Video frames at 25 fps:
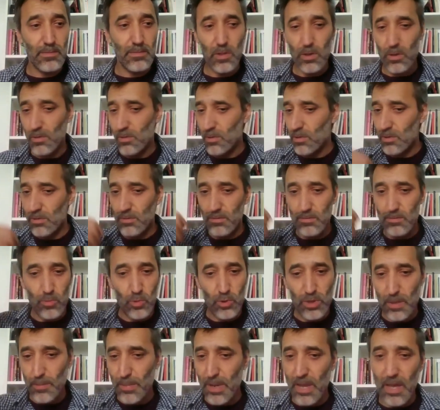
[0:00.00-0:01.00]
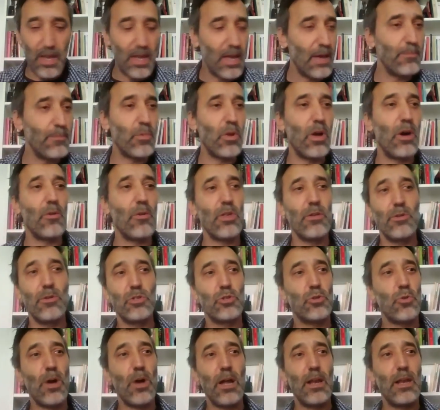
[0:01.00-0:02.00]
con, múltiples ejemplos
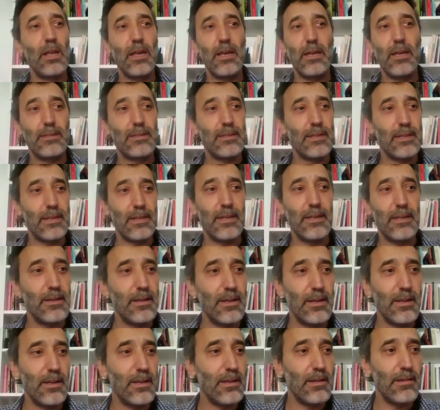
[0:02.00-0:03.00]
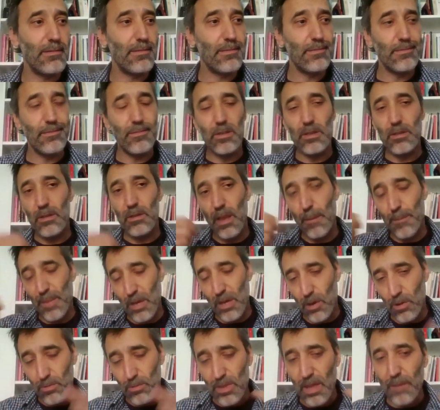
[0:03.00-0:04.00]
audiovisuales, eh,
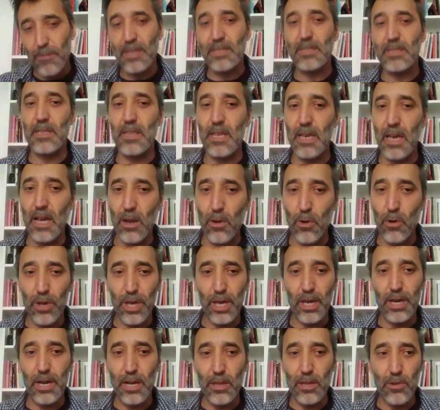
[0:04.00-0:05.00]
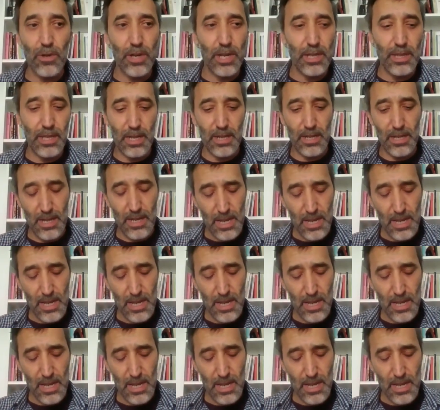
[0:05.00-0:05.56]
también con una base dialógica en,